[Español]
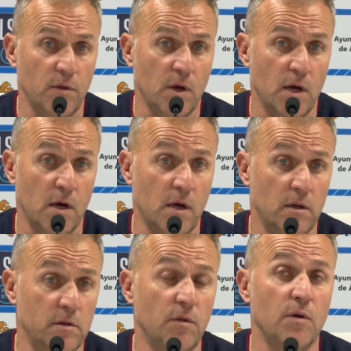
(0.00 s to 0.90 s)

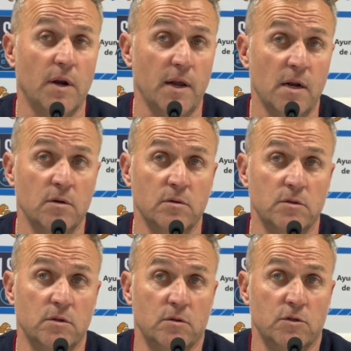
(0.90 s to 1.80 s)
Ciudad, Real, ¿no?
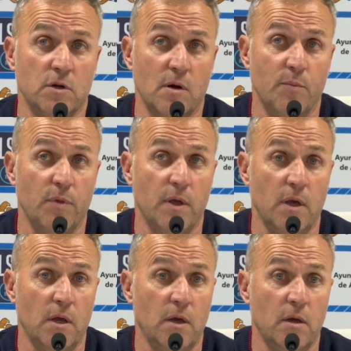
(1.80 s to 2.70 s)
son campos
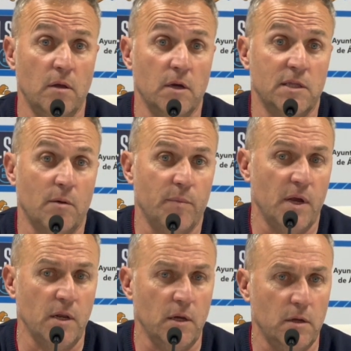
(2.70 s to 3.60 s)
que están
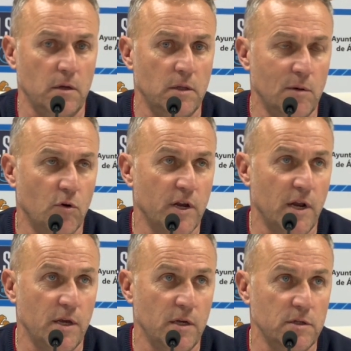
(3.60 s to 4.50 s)
bien y tenemos que ir
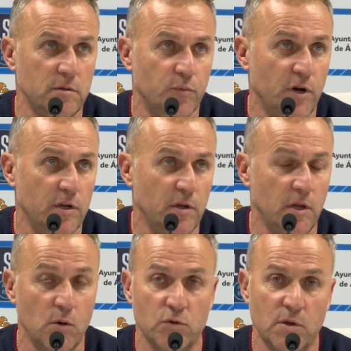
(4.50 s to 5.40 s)
allí sin poner
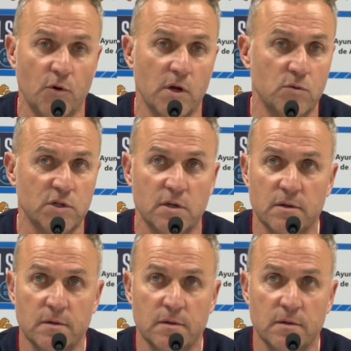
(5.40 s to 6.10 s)
ningún tipo de excusa